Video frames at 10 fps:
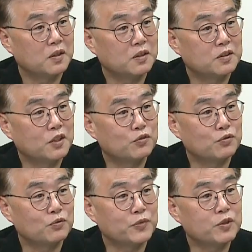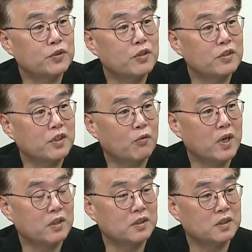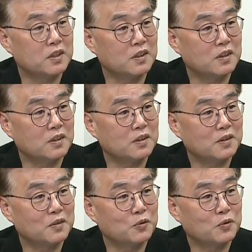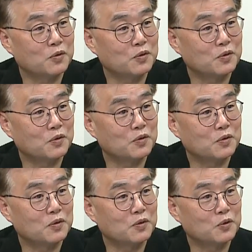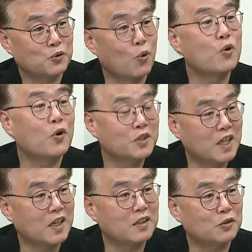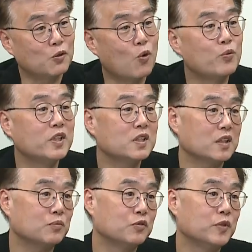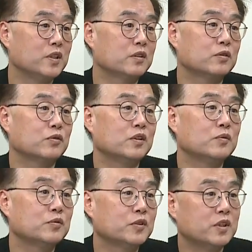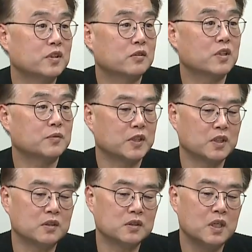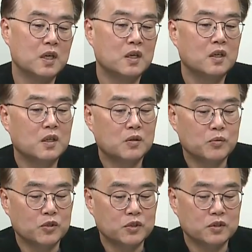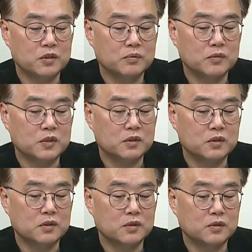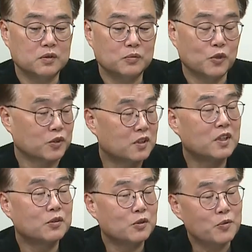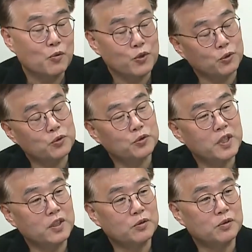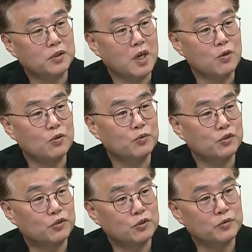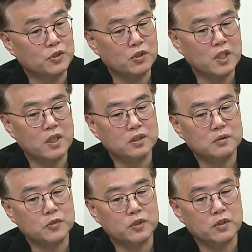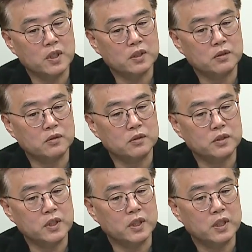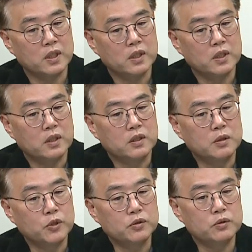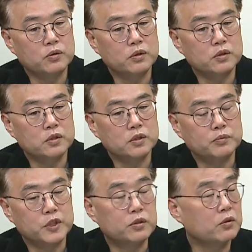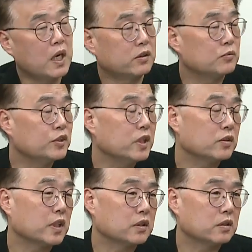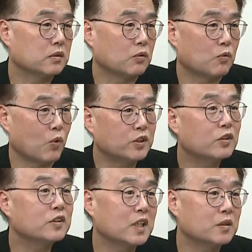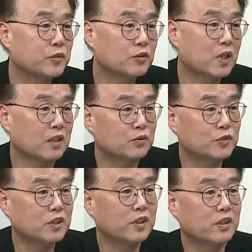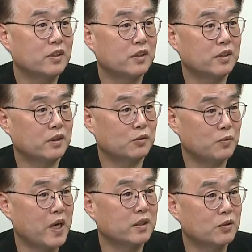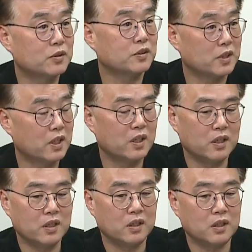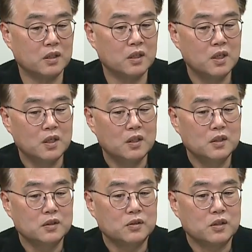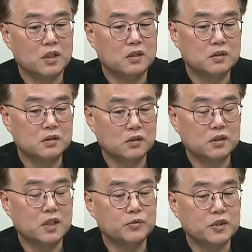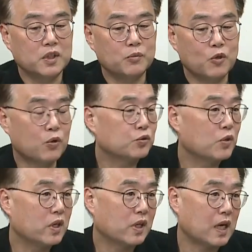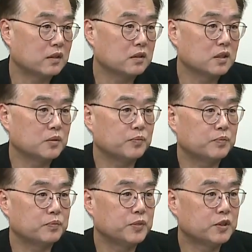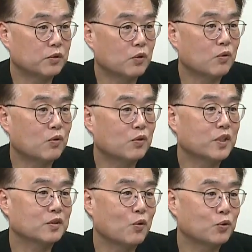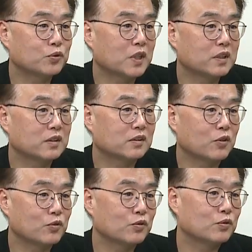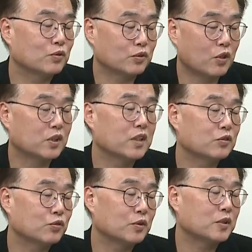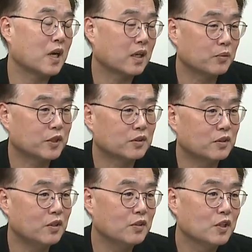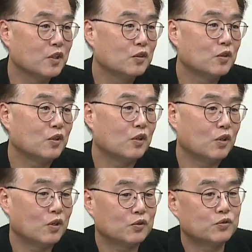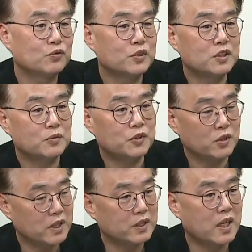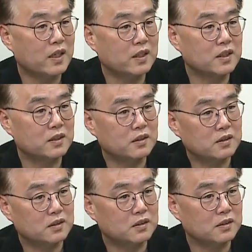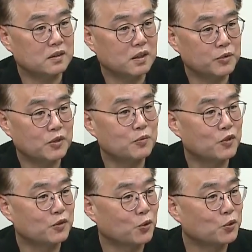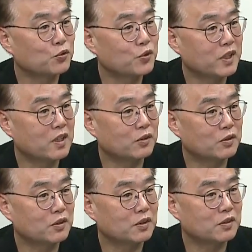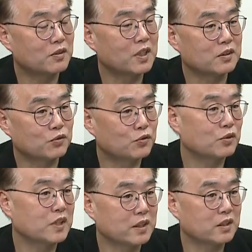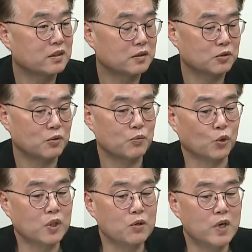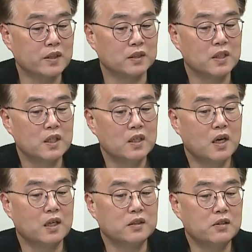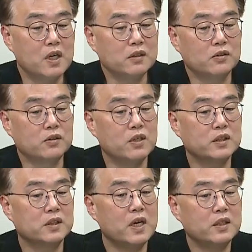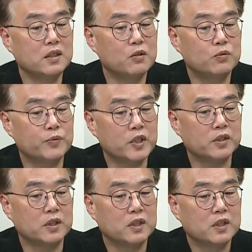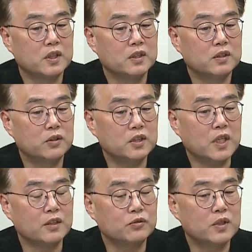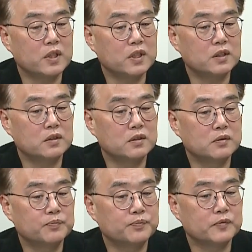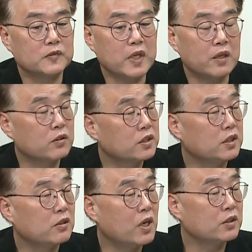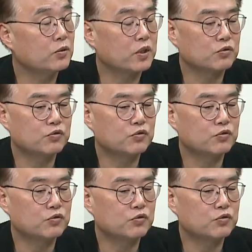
그게 중, 미국 경기에 과연 이제 음. 좋을 거냐라는 어떤 고민이 사실 분명히 있을 수 있는 부분들이 있을 것 같습니다. 최근 음. 뭐 지금 그 뭐 뒤에도 뭐 요소수 얘기도 나오고 뭐 네. 지금 석탄 뭐 음. 이러한 것들이 기본적으로는 지금 미중 갈등 문제에서 사실은 원천은 사실 미중 갈등 문제로 따라가 보면 예, 그래서. 네. 그러니까 음. 저희가 그것 때문에 뭐 호주와의 갈등이 빚어졌고 그래서 호주산 석유 석탄을 수입을 안 하면서 음. 어, 중국이 지금 석탄난에 사실은 하면서 뭐 요소수에 대한 어떤 그러한 수출을 사실은 좀 못하고 하는 네. 아, 이러한 어떠한 상황이라고 보면 음. 이것이 단순하게 지금 에너지 이러한 쪽에